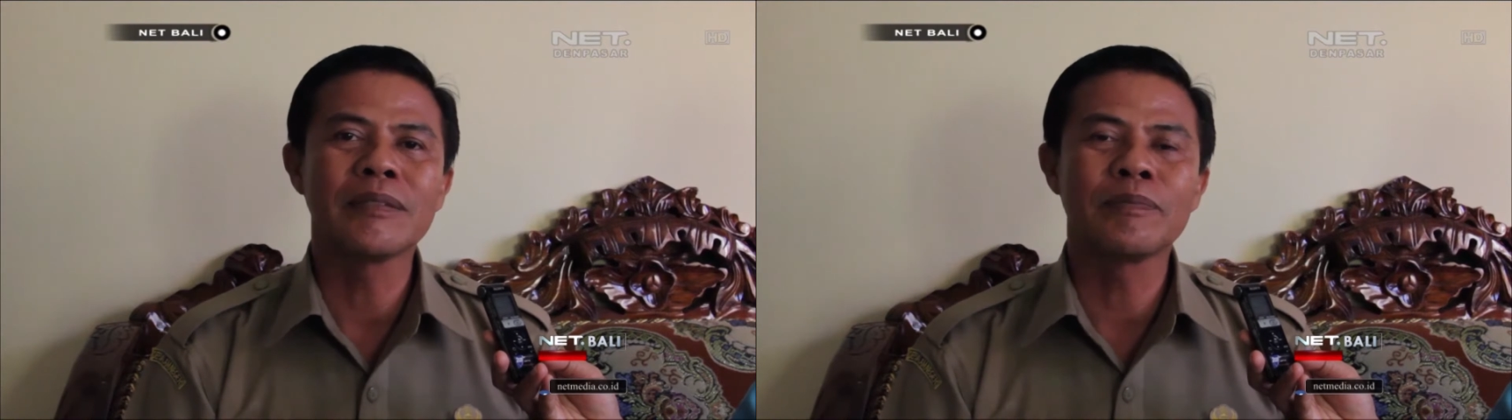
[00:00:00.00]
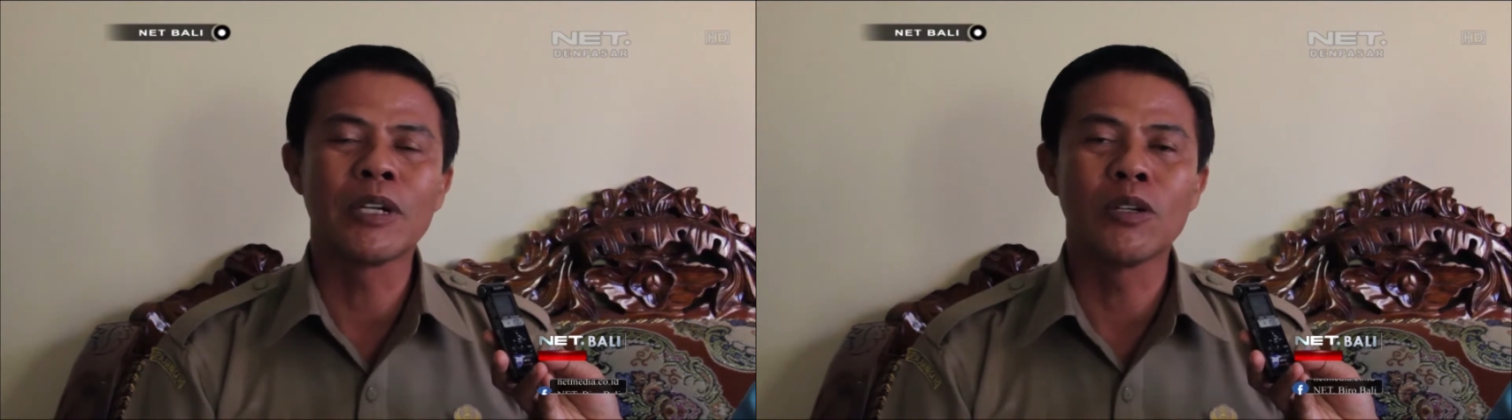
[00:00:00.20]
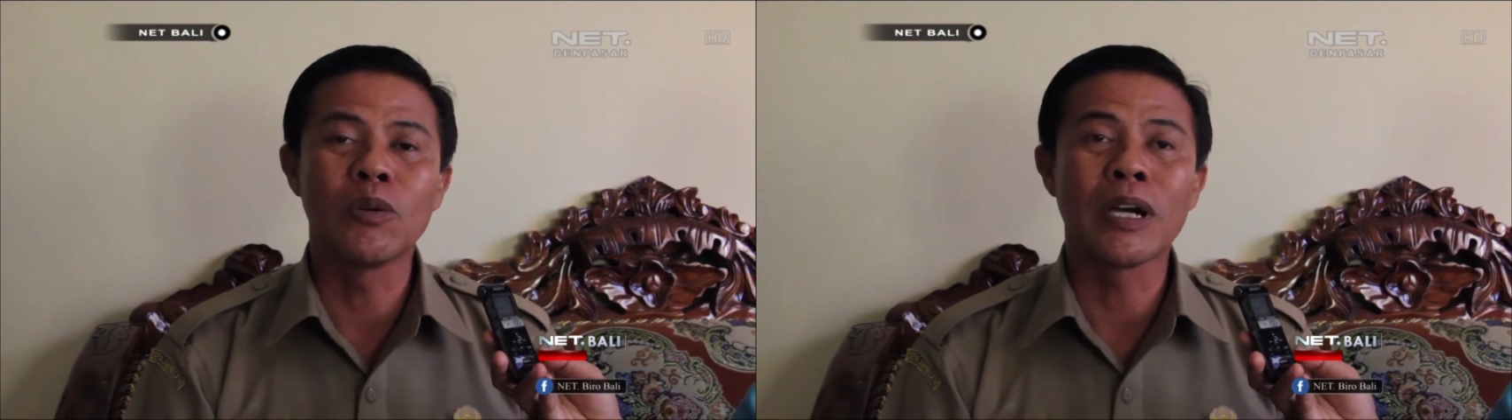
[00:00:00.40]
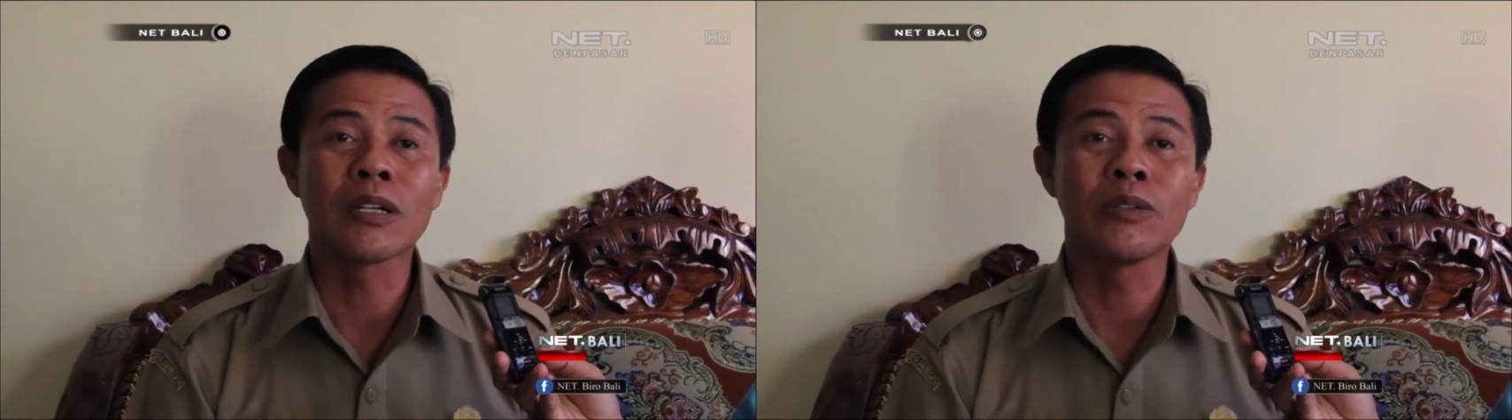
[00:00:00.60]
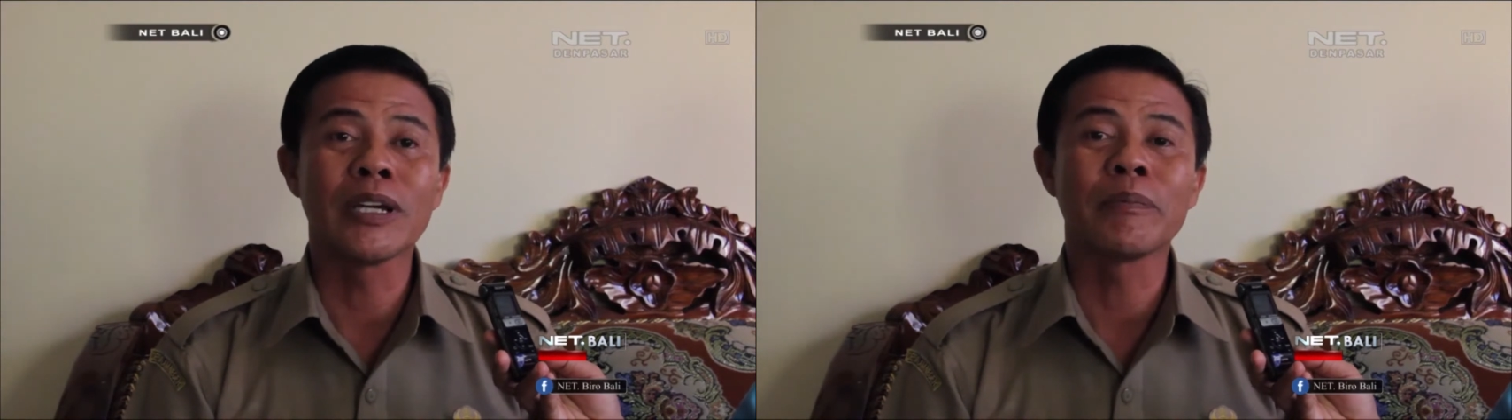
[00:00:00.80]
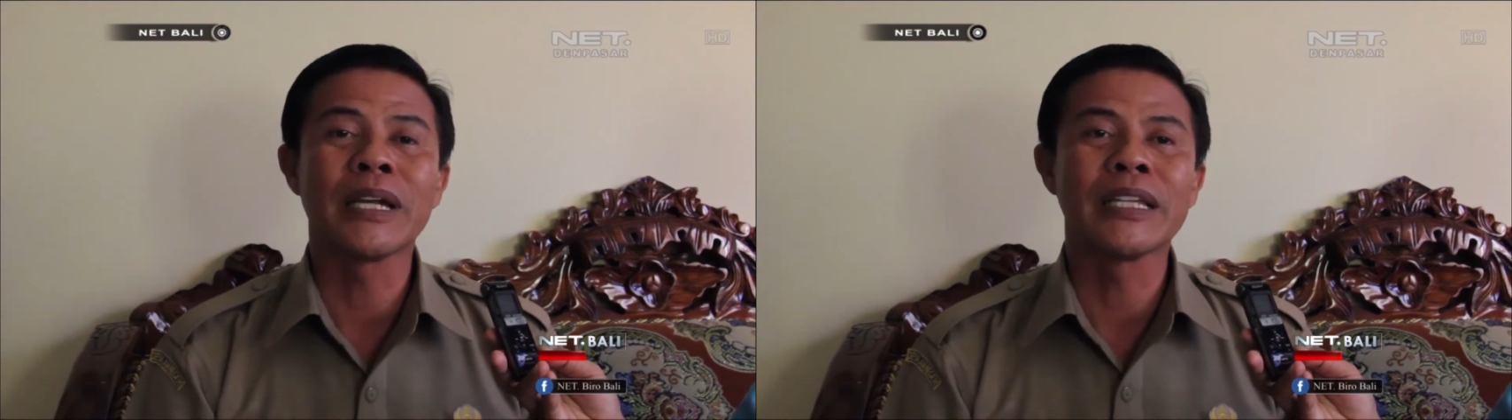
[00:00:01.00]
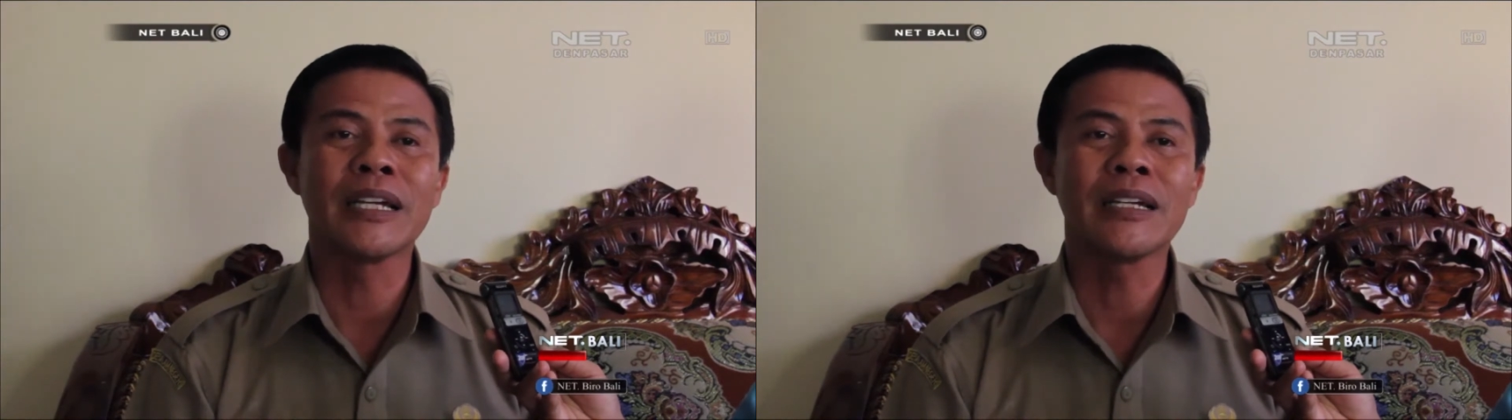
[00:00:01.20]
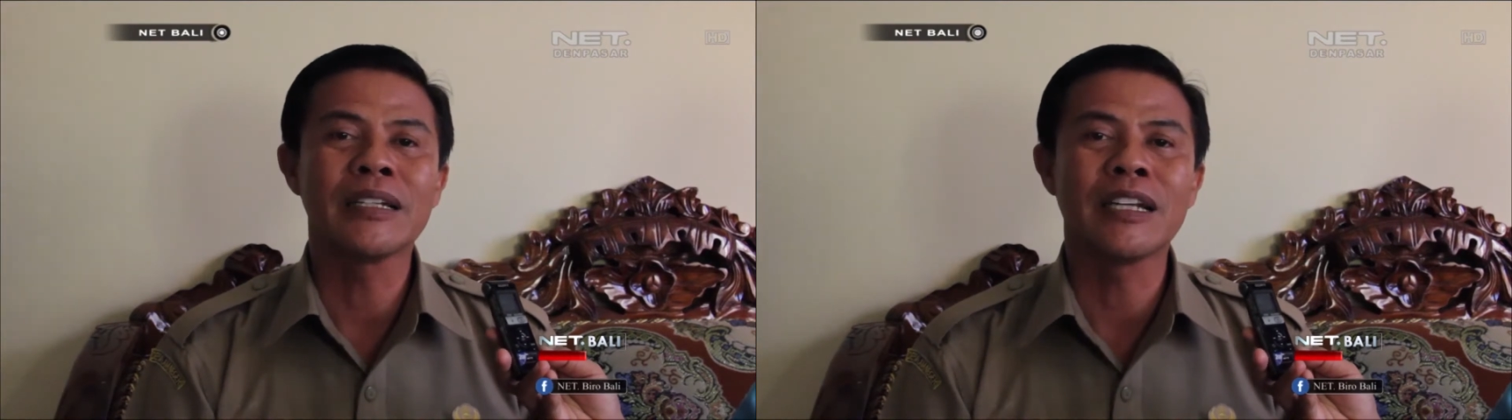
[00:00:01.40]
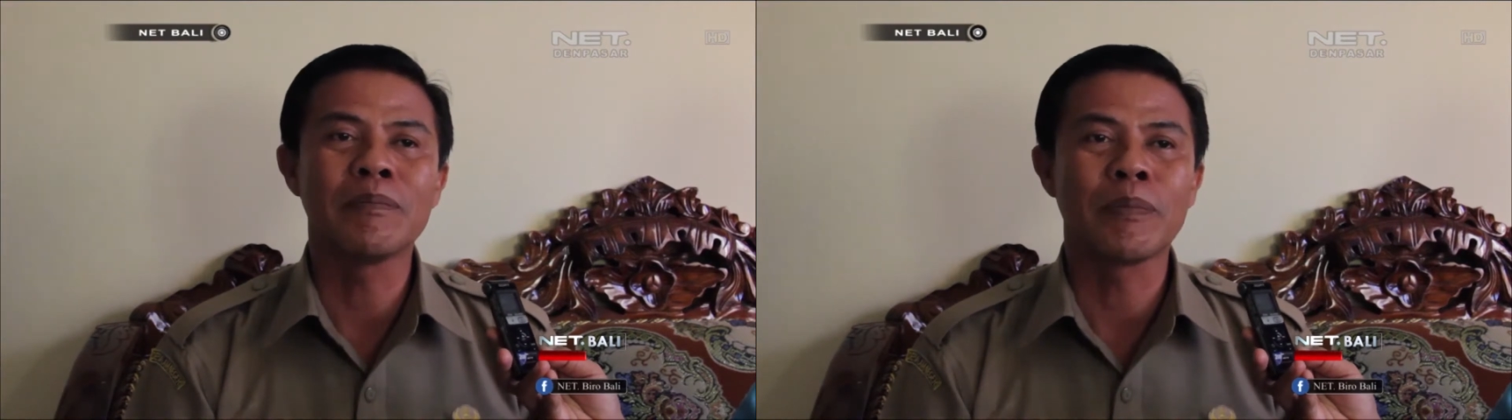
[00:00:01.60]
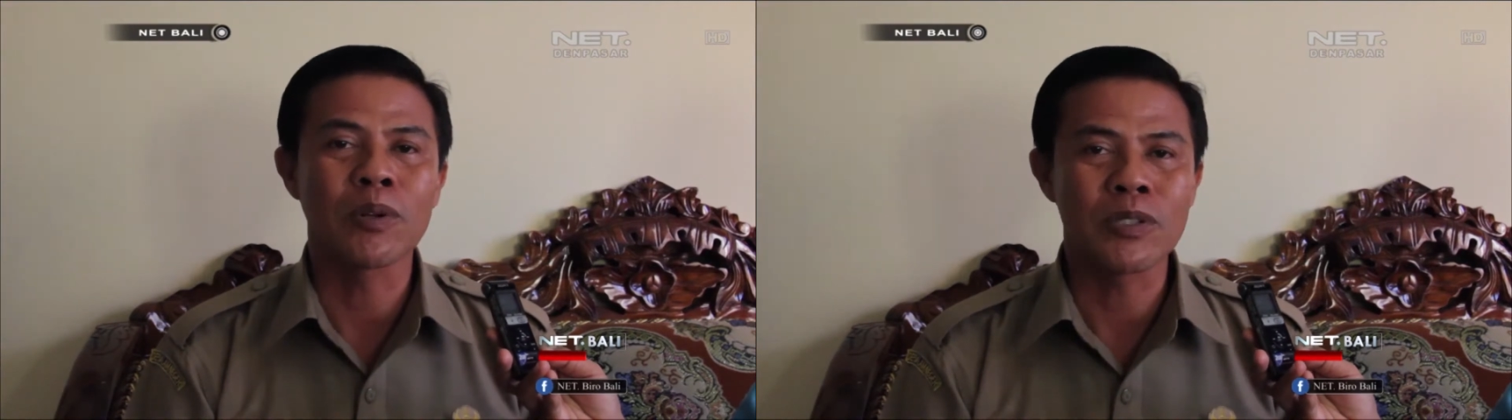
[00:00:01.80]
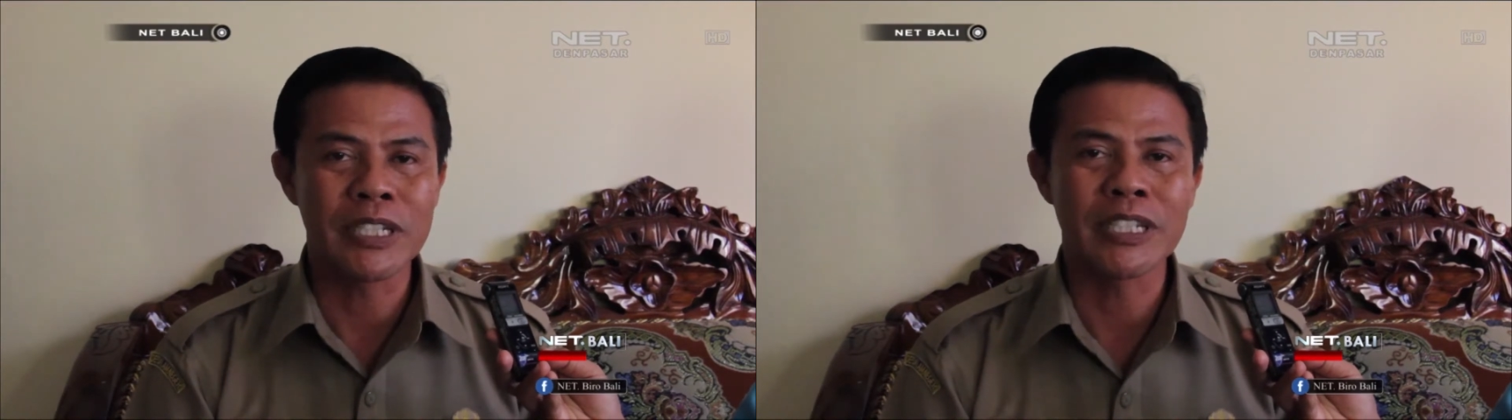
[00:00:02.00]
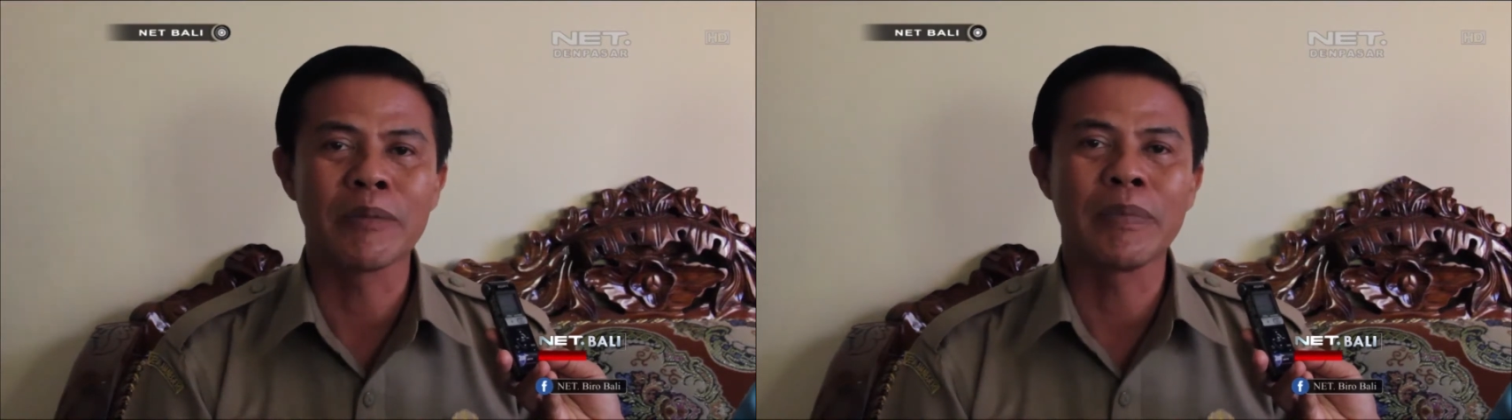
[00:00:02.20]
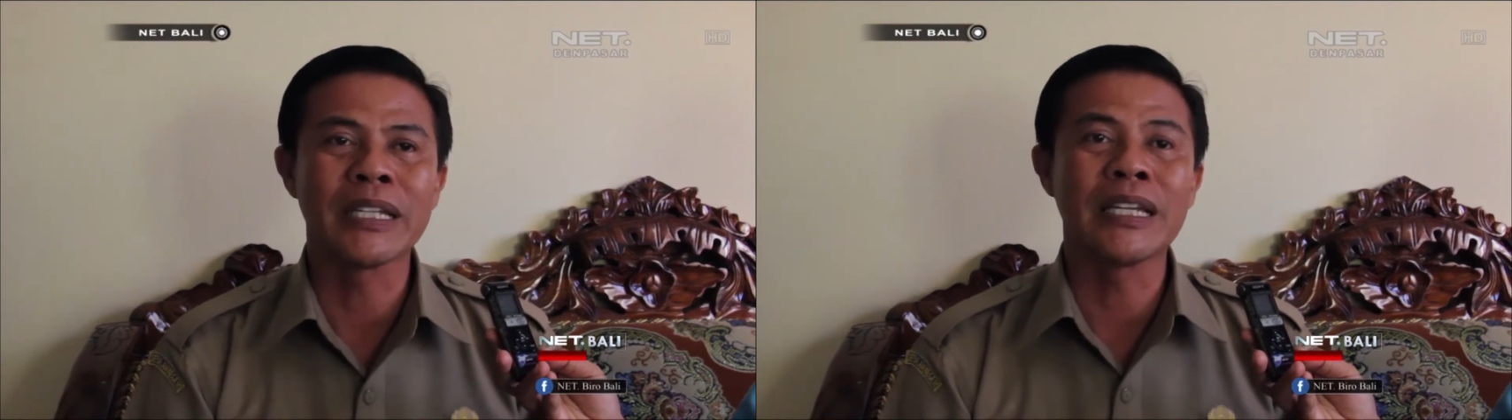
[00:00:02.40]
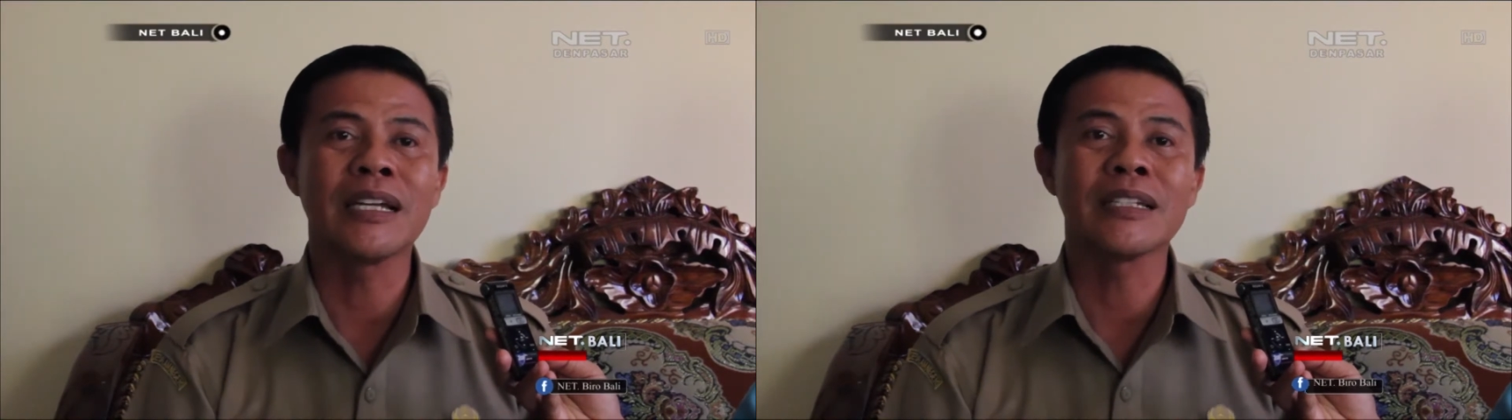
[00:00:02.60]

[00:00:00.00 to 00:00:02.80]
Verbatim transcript: perlu waktu yang panjang dan proses yang panjang